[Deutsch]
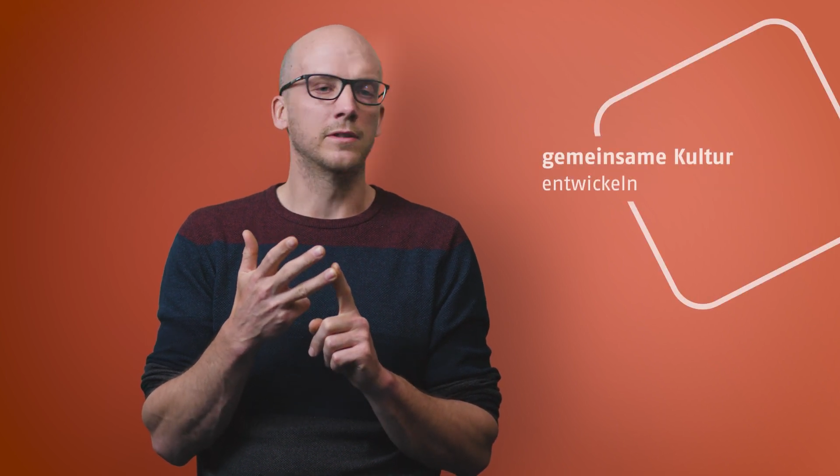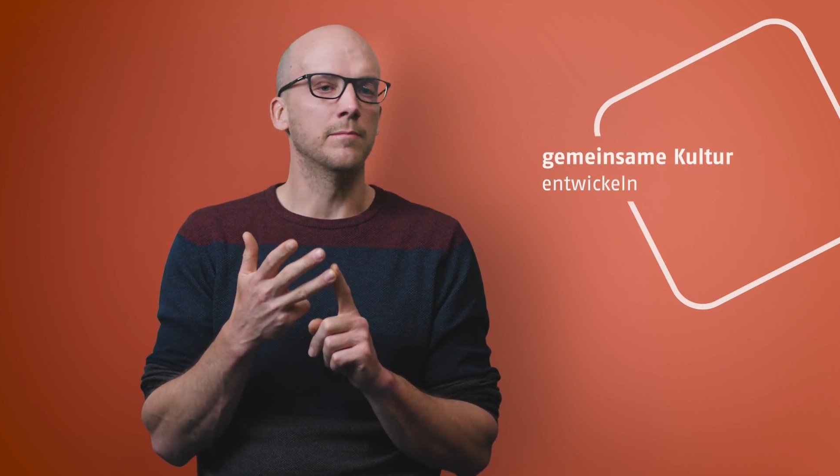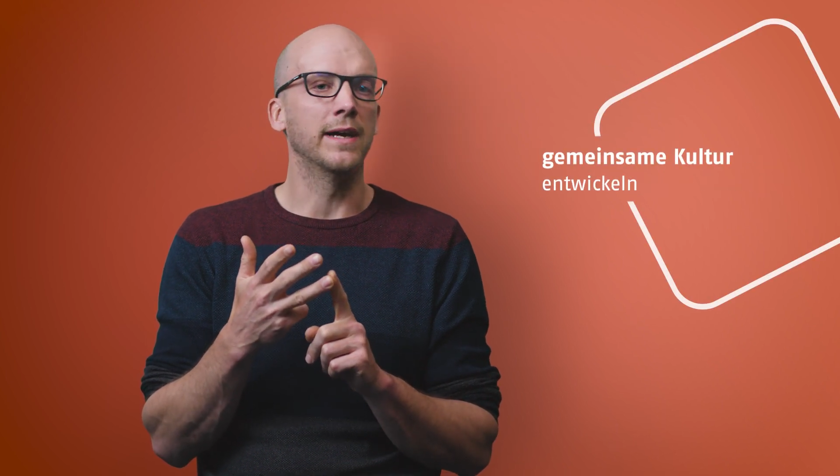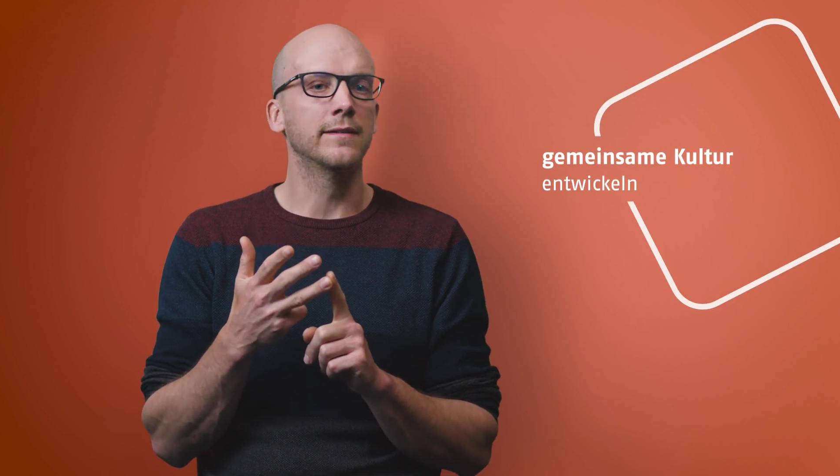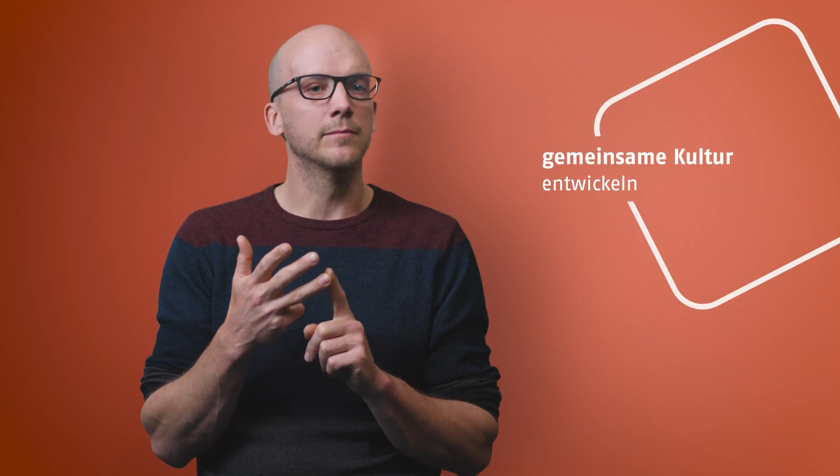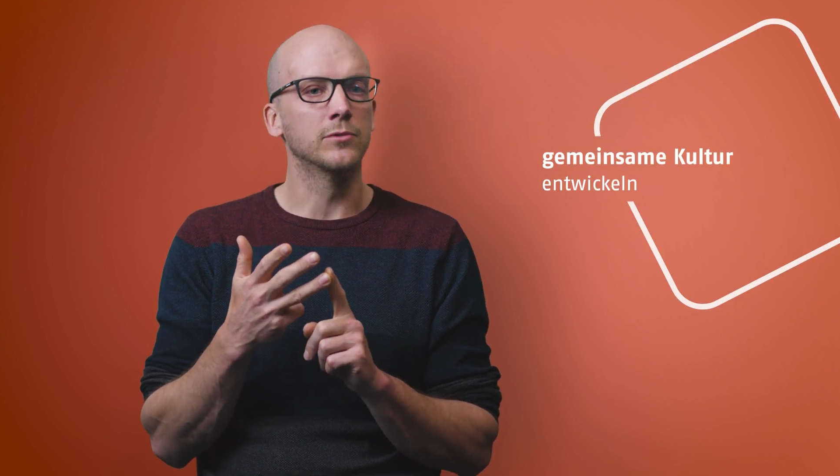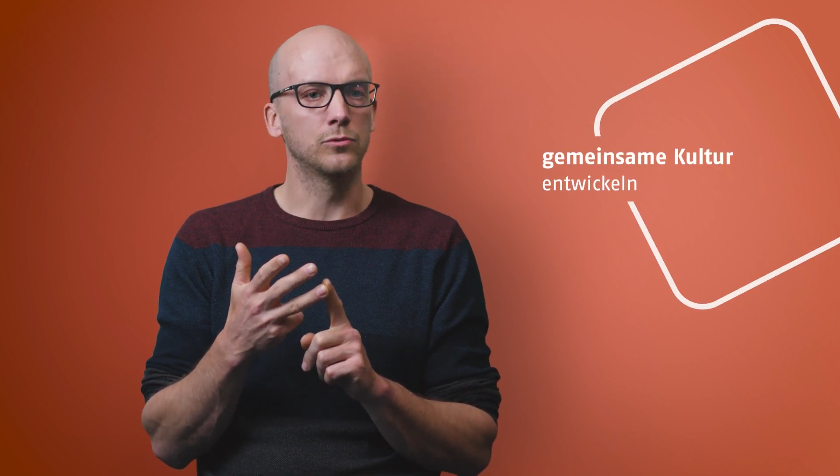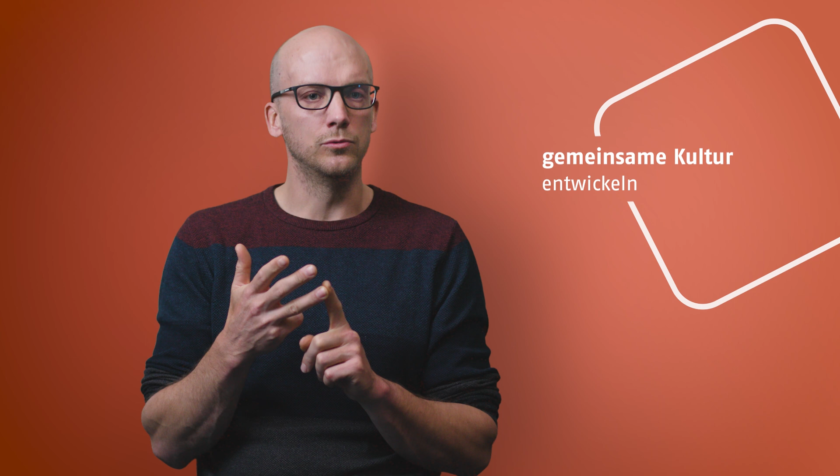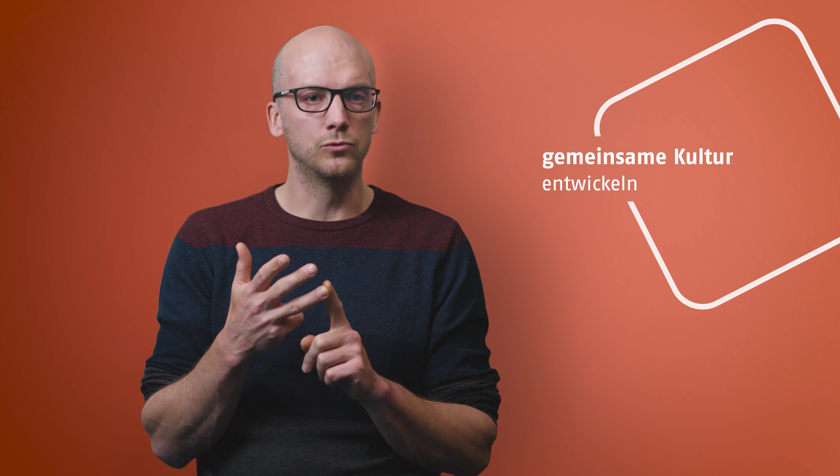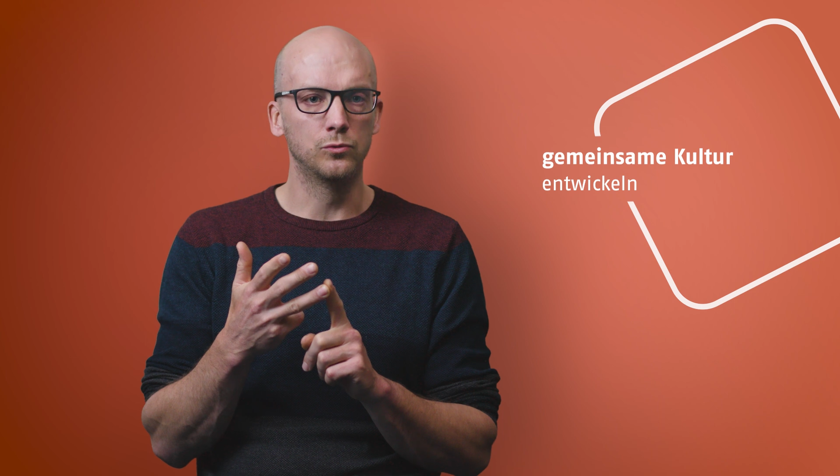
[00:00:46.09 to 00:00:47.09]
gemeinsame
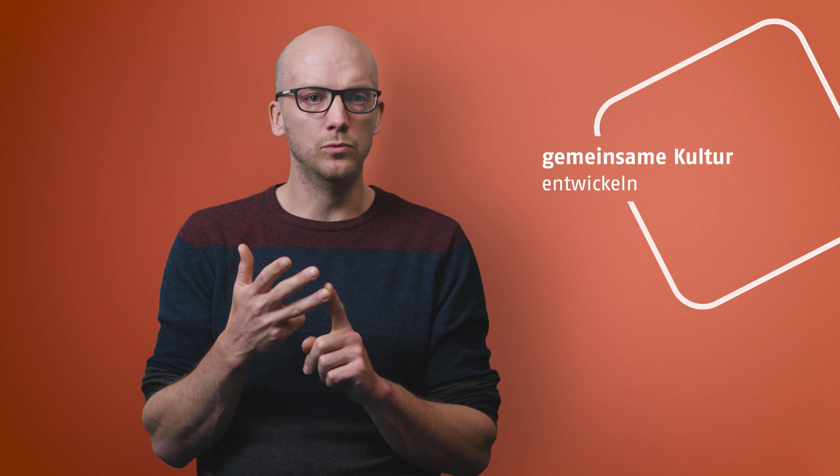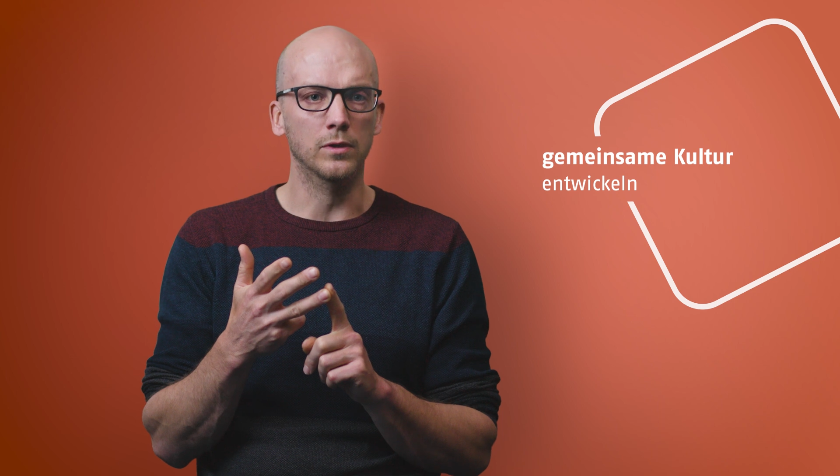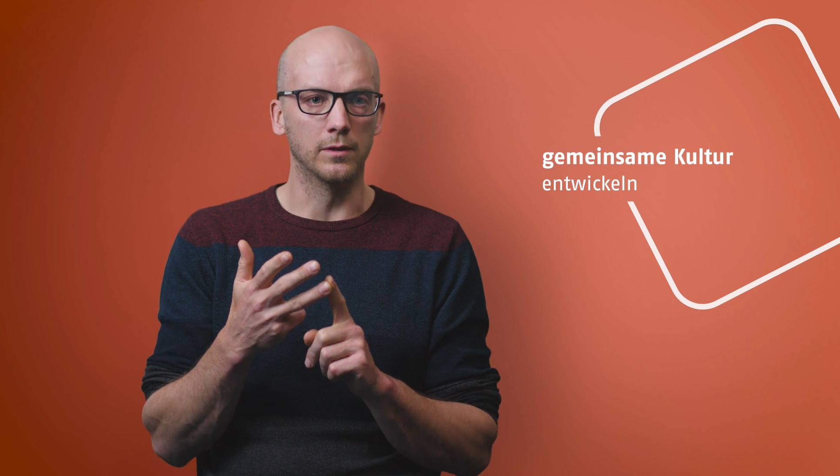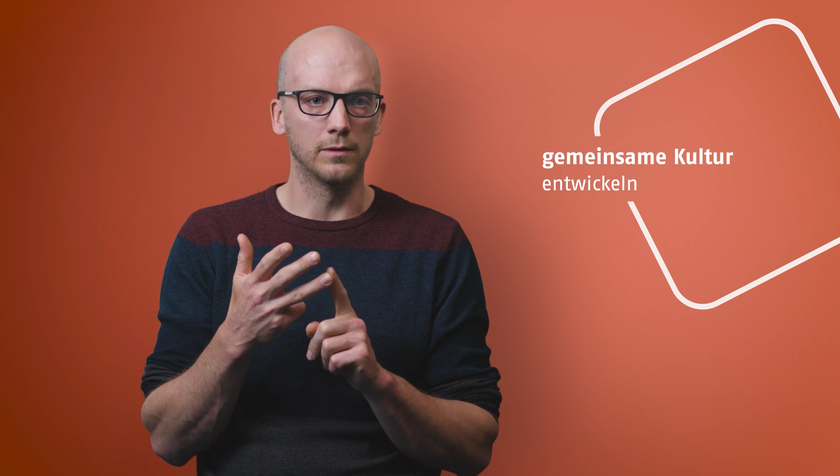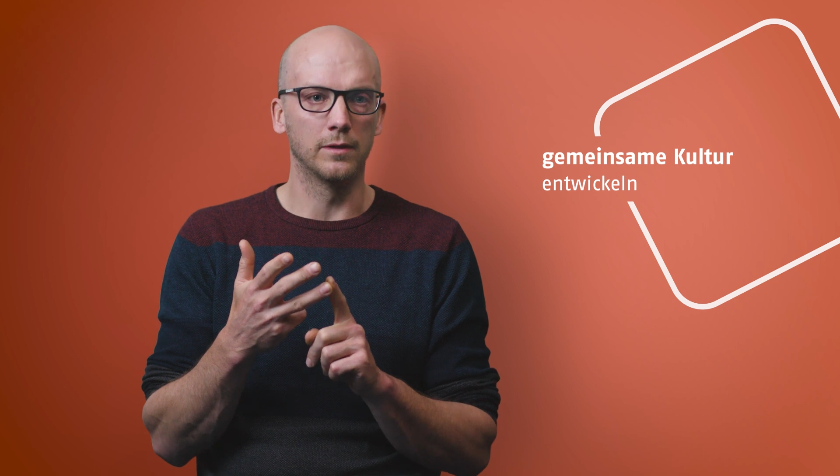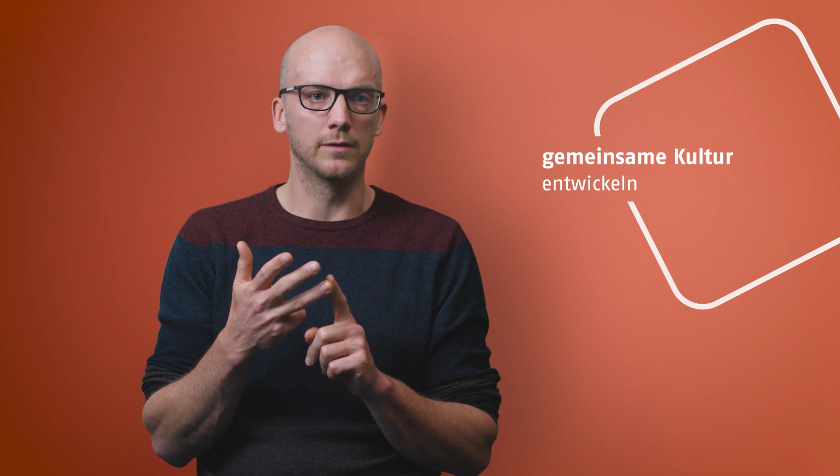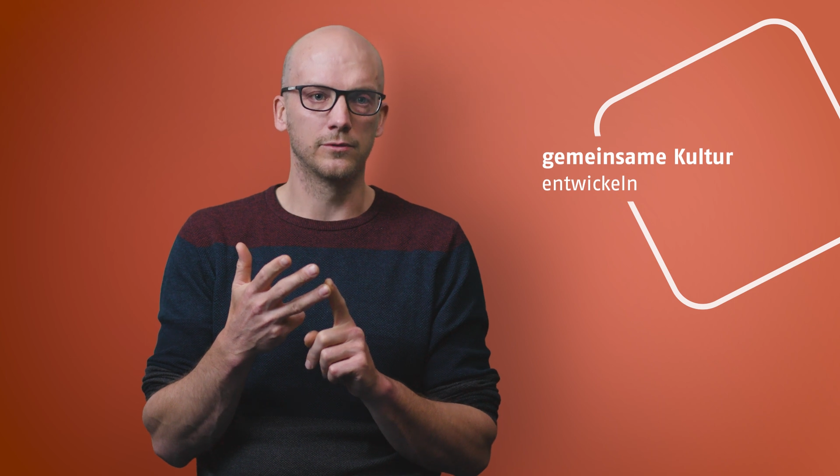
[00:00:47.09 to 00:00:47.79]
Kultur